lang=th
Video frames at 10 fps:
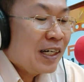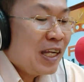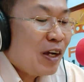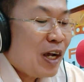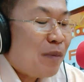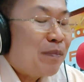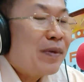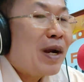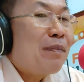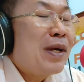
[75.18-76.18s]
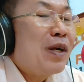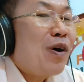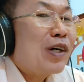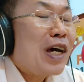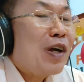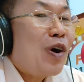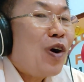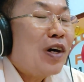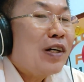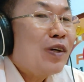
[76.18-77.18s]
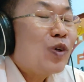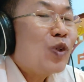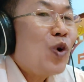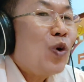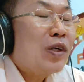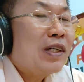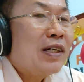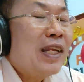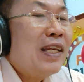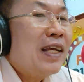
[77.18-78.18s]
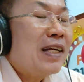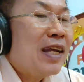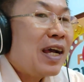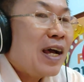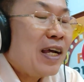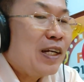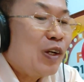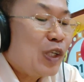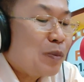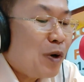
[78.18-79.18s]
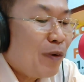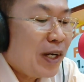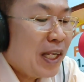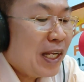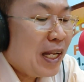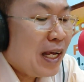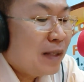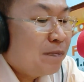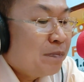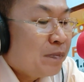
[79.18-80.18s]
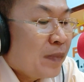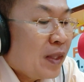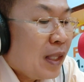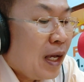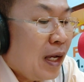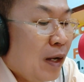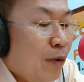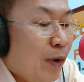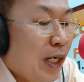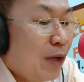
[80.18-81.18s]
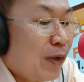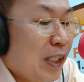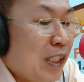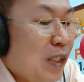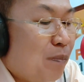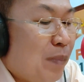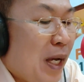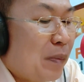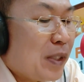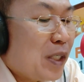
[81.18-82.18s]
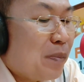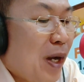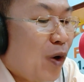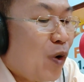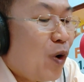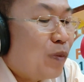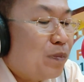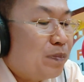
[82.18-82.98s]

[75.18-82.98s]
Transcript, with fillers: เกี่ยวกับลำลึกของนักร้องลูกทุ่งนิดหนึ่งนะฮะ โดยเฉพาะวันนี้นะนะวันนี้วันที่ 18พฤษภาคม